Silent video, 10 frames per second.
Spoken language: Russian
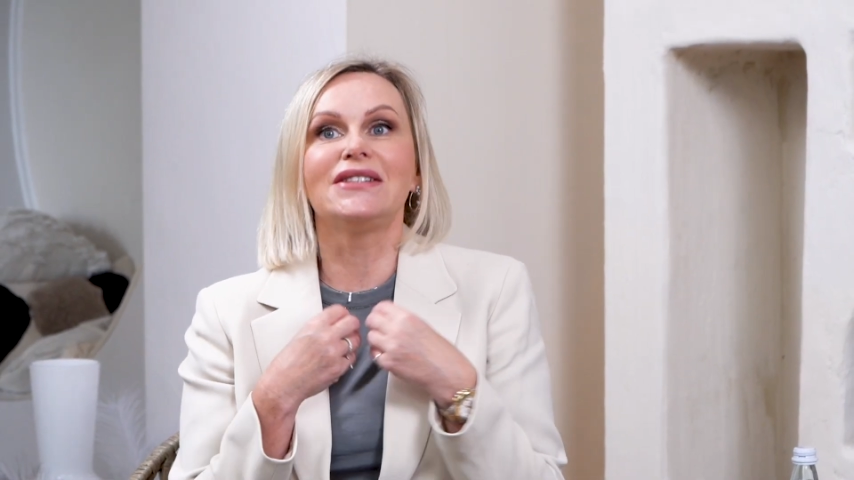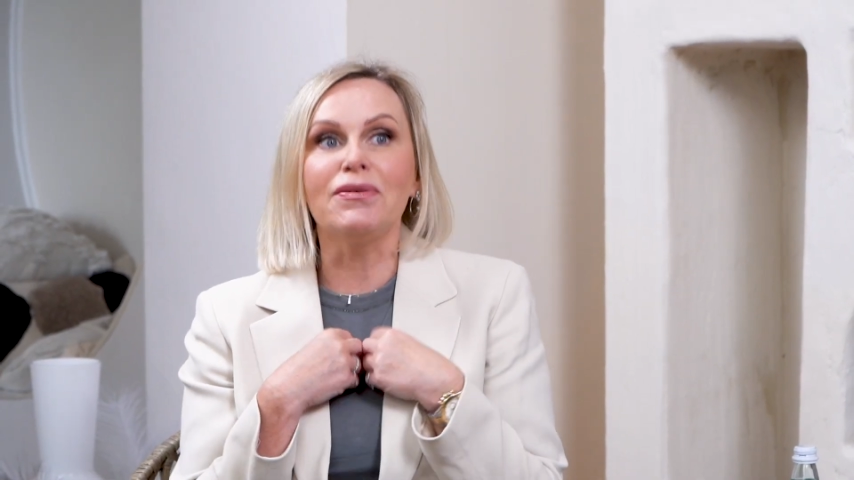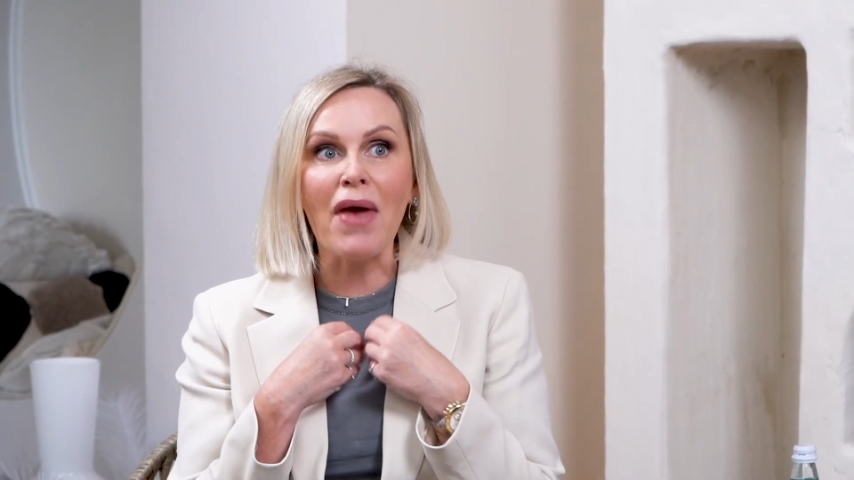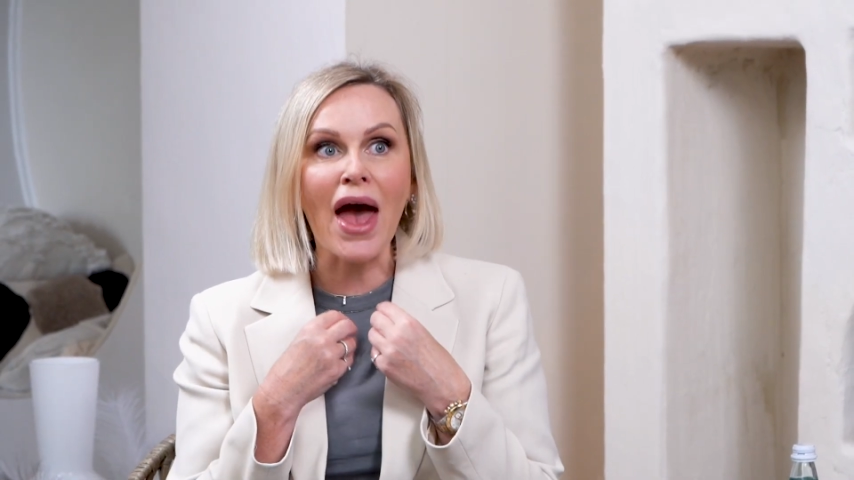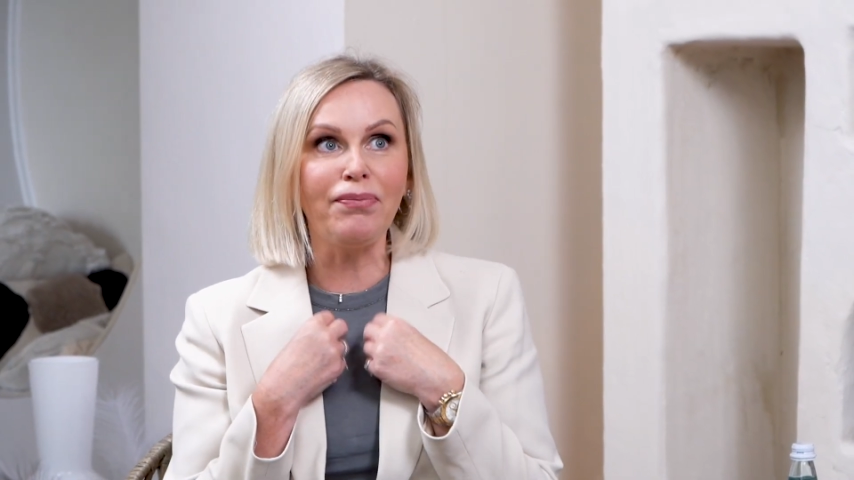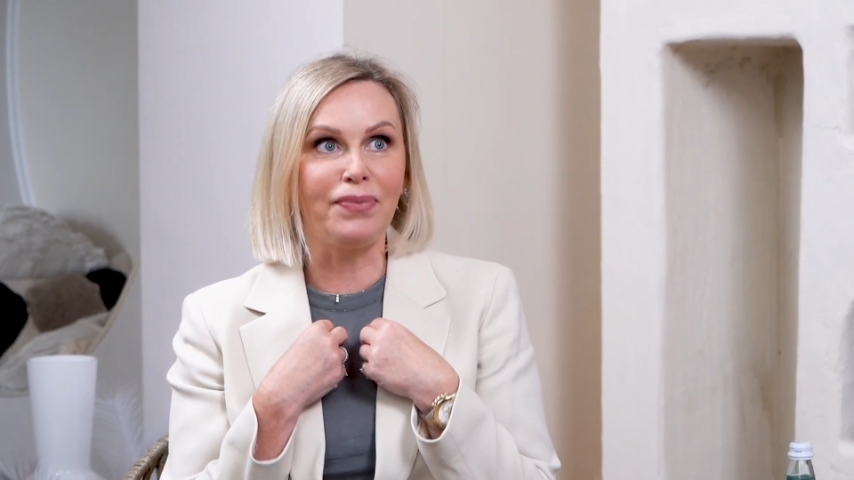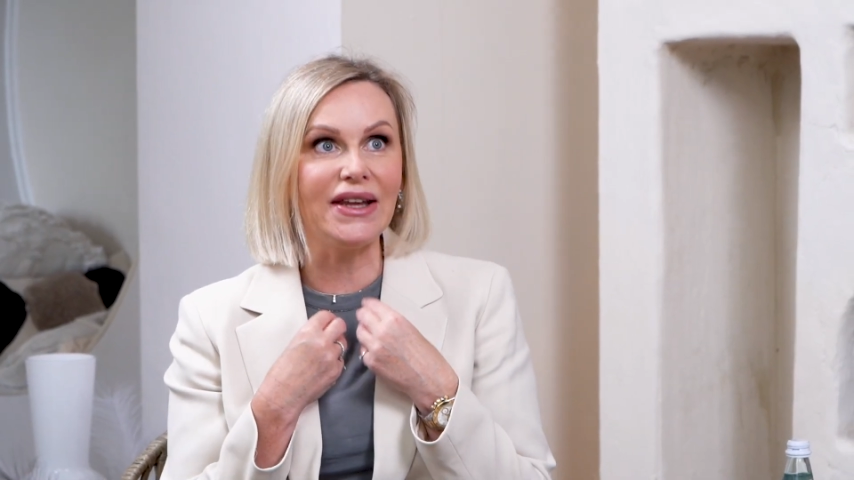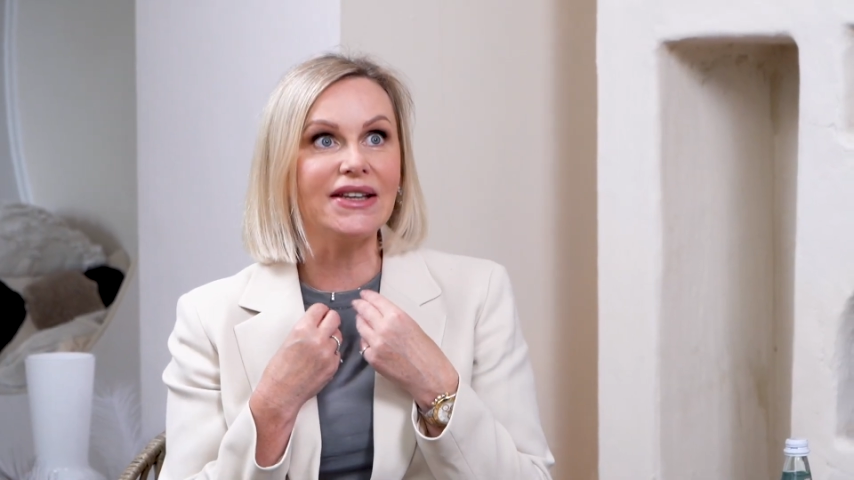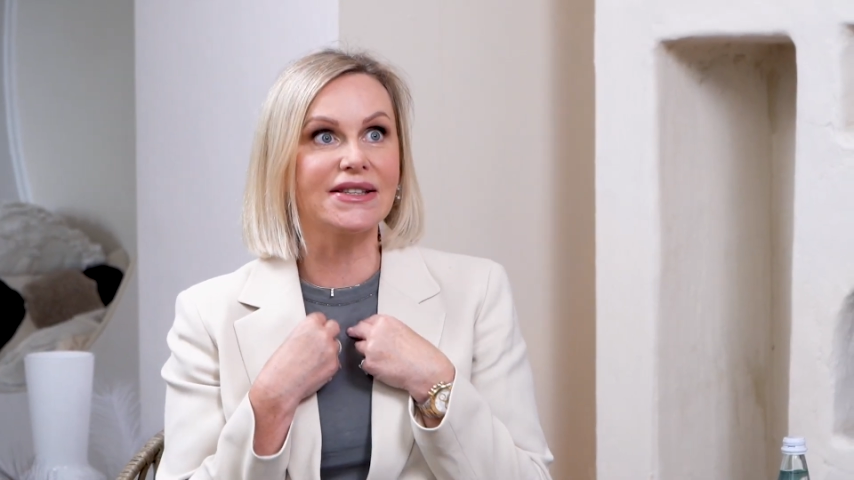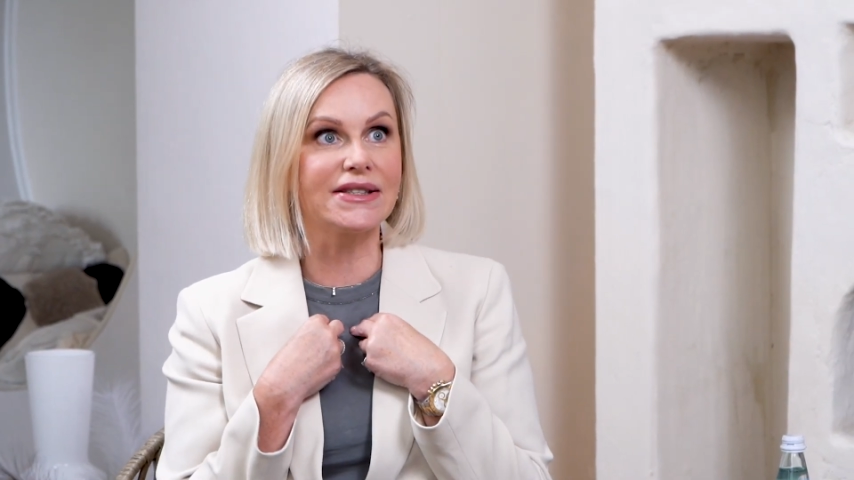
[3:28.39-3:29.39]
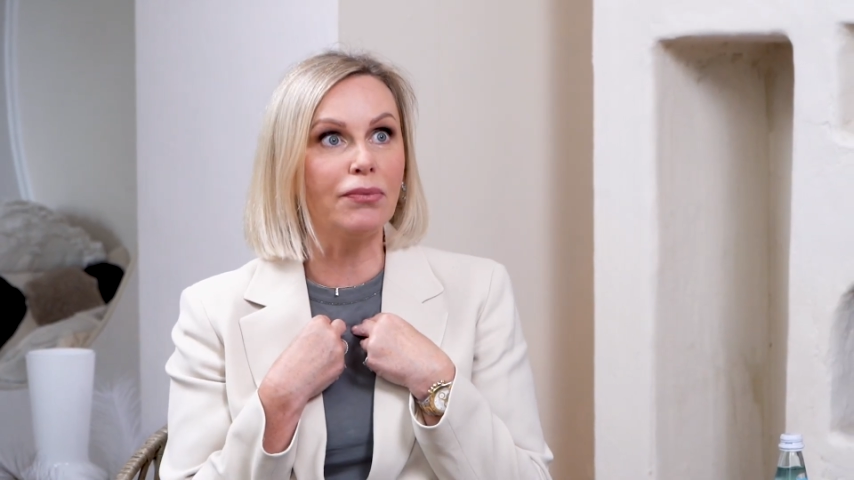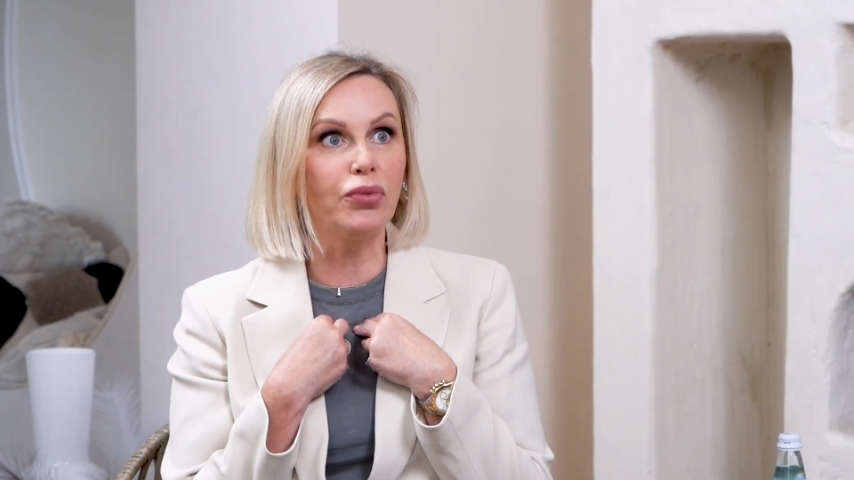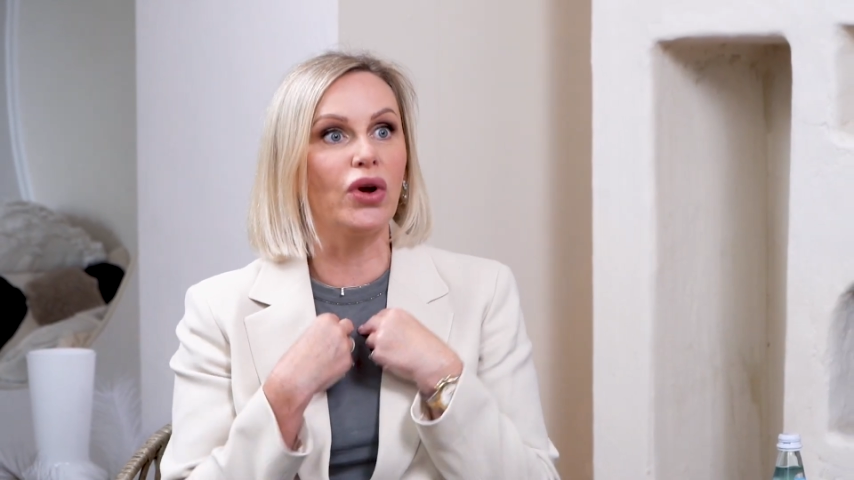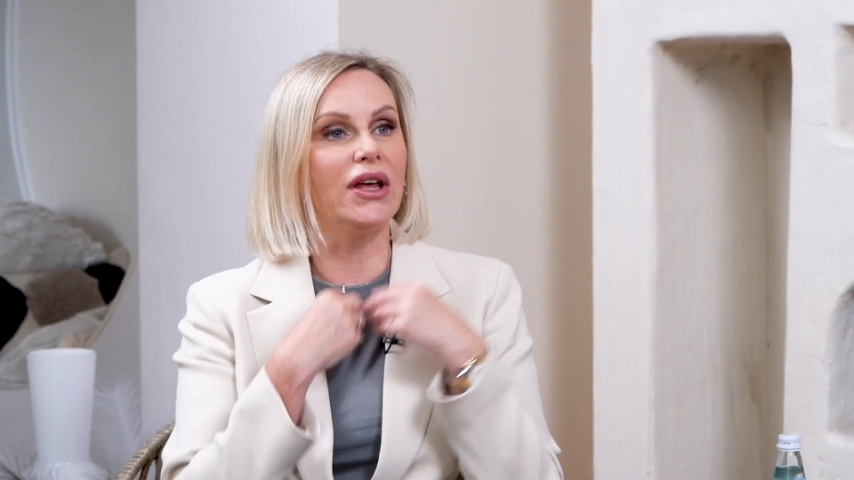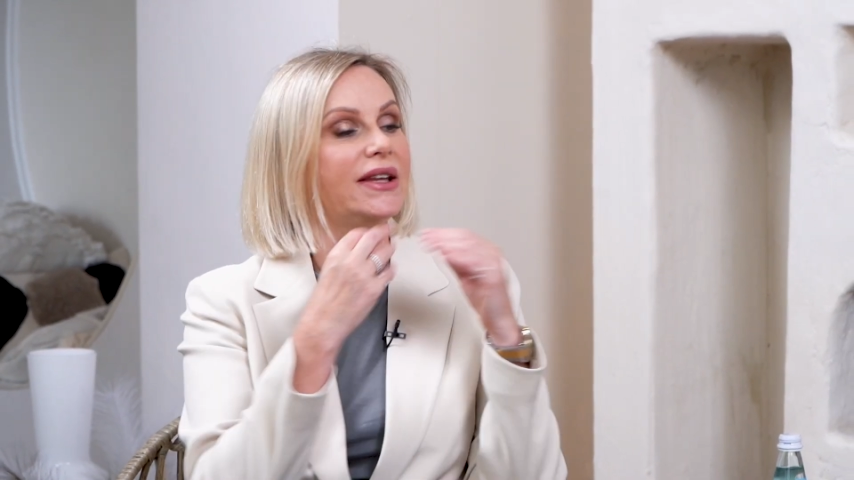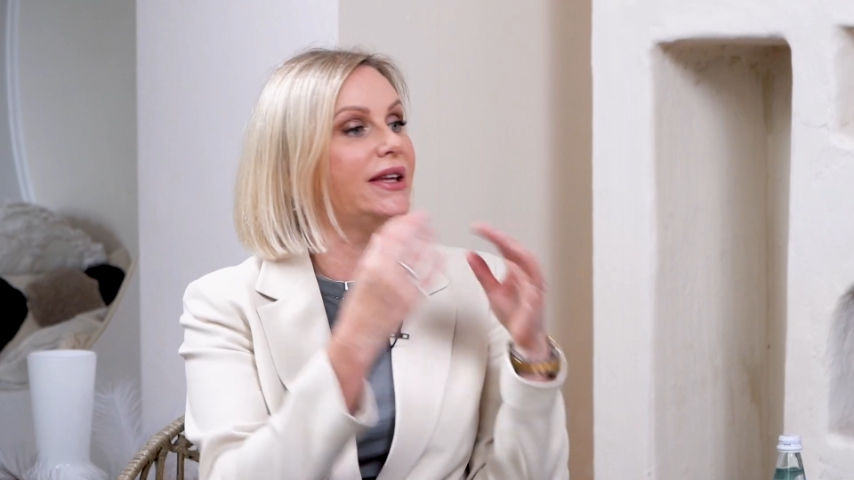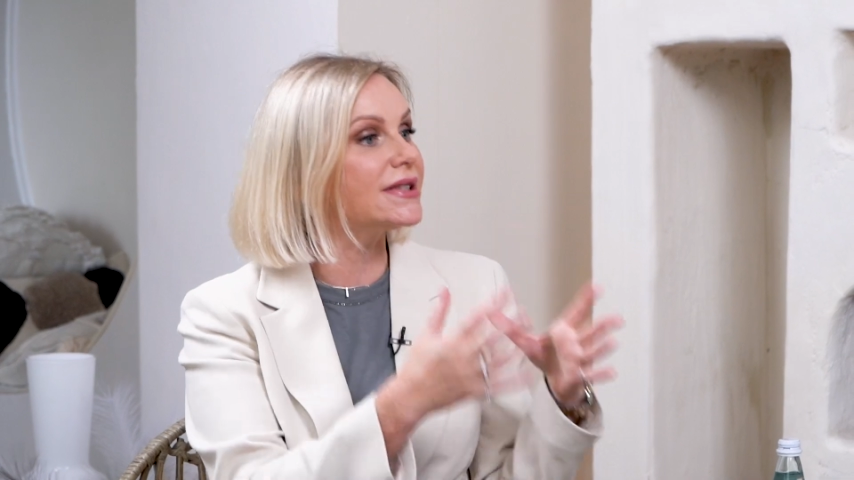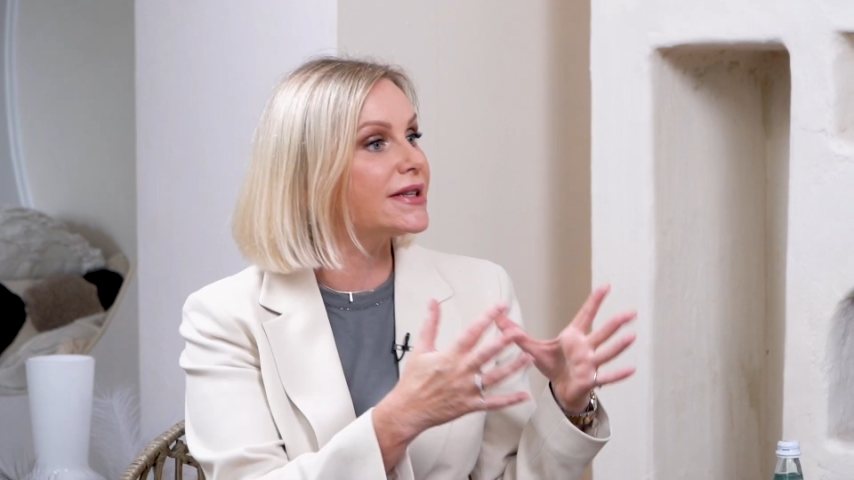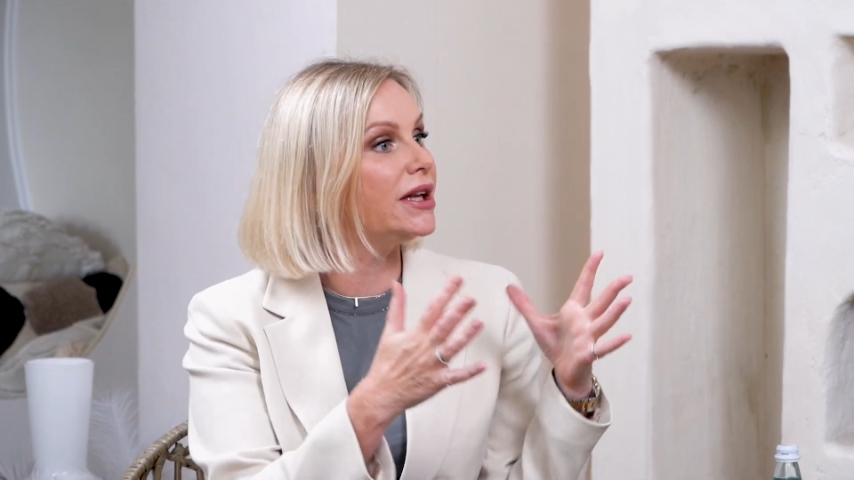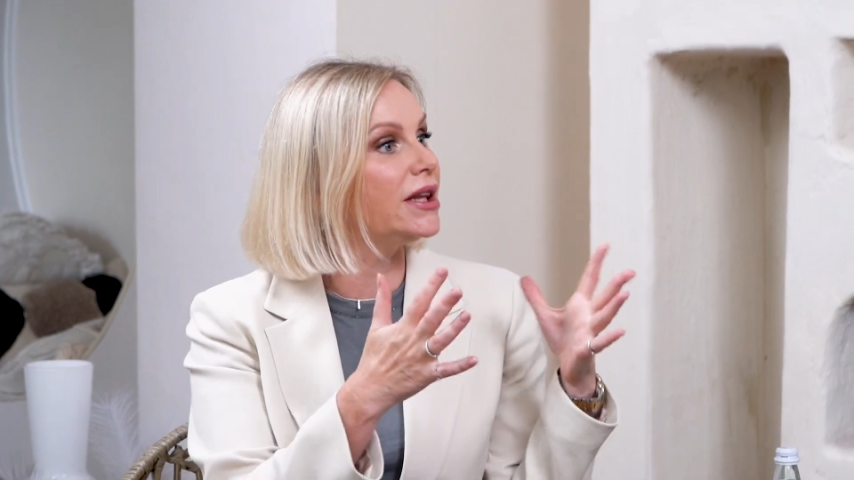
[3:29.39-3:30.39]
себя перед собой. Если